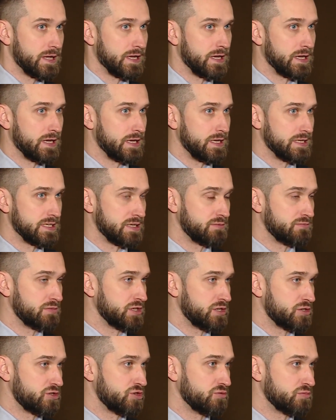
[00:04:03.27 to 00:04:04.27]
Э, если мы
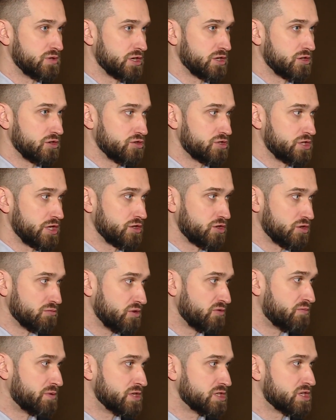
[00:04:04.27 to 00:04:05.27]
начнем их отключать, то
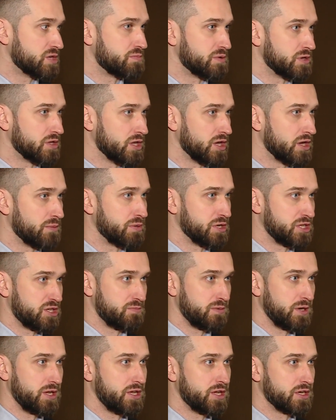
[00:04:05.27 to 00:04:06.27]
мы, в принципе, на
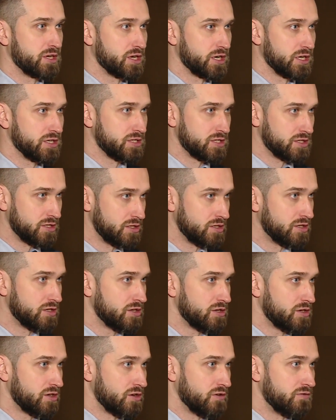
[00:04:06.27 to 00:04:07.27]
потепление как раз и
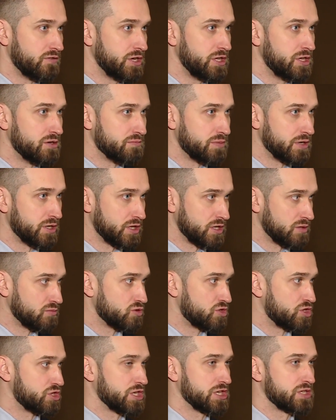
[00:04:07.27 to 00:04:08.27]
выйдем, поэтому
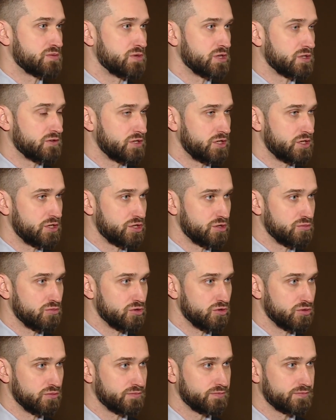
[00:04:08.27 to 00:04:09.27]
сейчас мы этого делать не
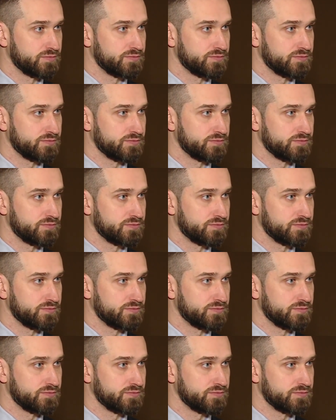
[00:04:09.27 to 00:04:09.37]
будем.